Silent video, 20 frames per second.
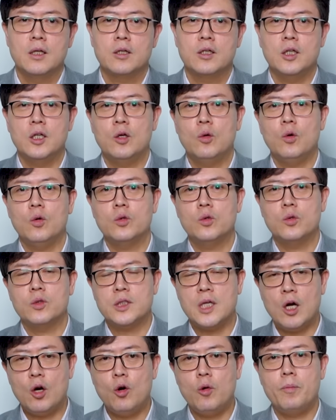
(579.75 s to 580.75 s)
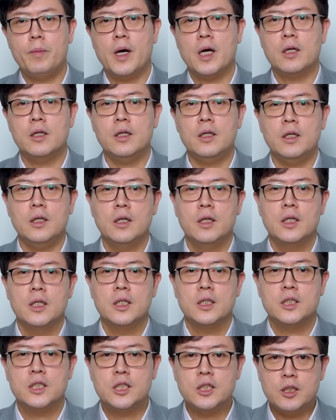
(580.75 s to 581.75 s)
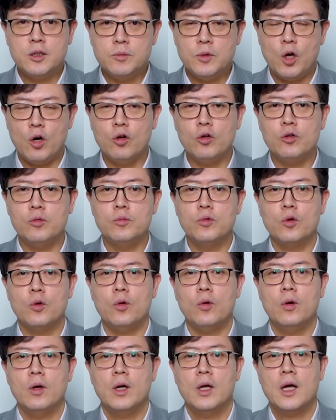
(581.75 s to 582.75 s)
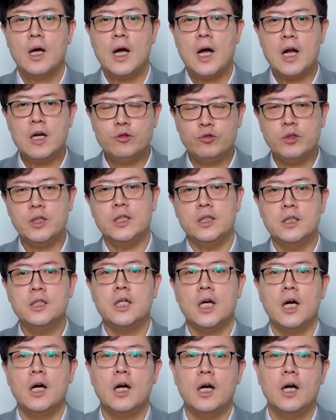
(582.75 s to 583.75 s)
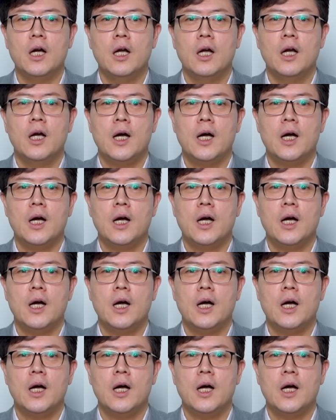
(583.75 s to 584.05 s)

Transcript: 그리고 또 상업화를 지금 현금으로 할 수 있느냐